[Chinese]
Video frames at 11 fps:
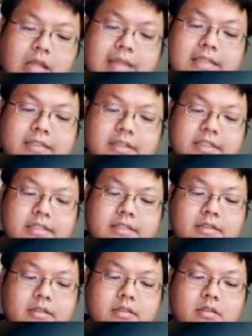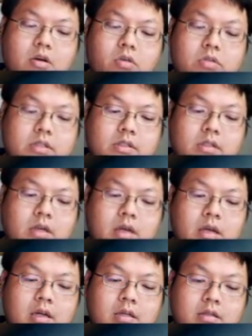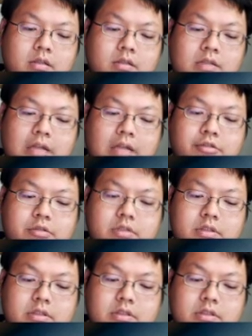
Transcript: 他在申请的时候呢，他去